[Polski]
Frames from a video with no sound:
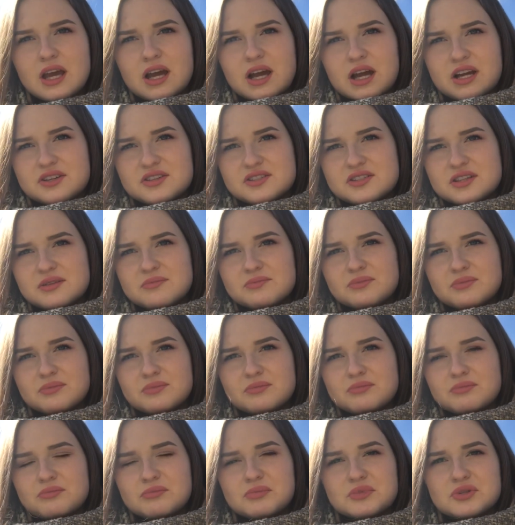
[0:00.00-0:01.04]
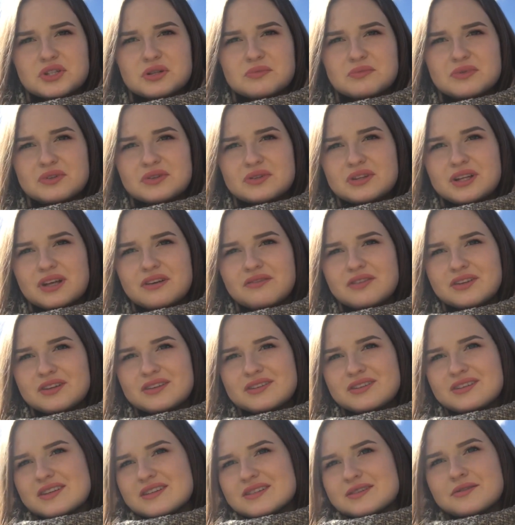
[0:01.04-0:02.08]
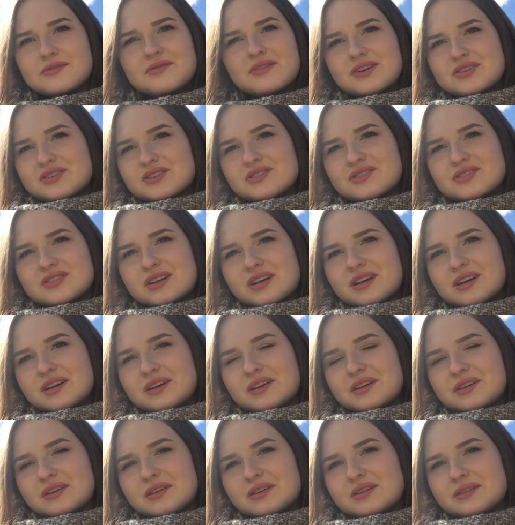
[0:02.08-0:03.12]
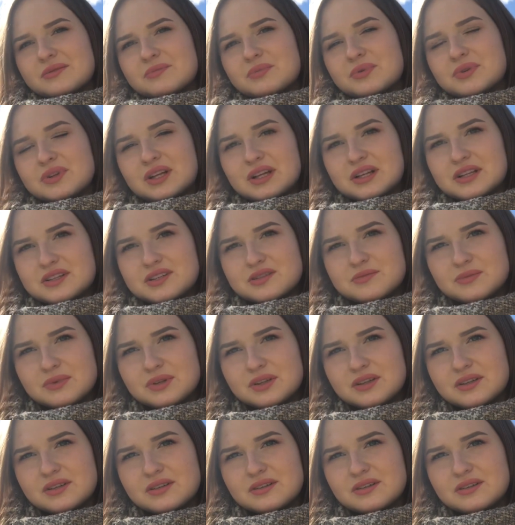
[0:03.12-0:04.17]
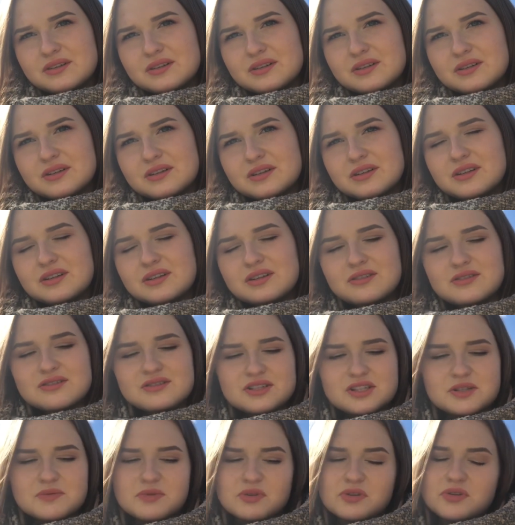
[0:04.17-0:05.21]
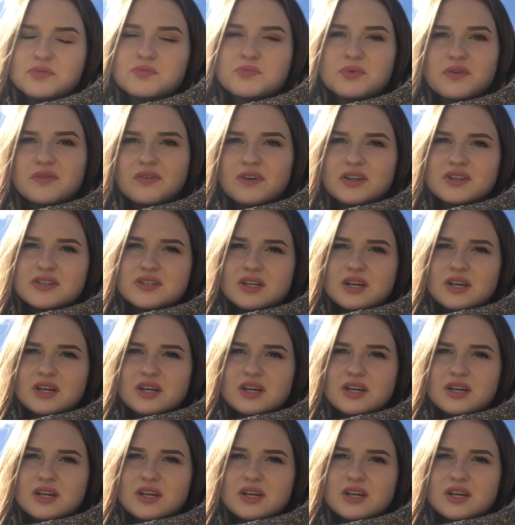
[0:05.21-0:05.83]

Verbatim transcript: a czasem możemy nawet nie zauważyć, że pytaliśmy i dostaliśmy do odpowiedź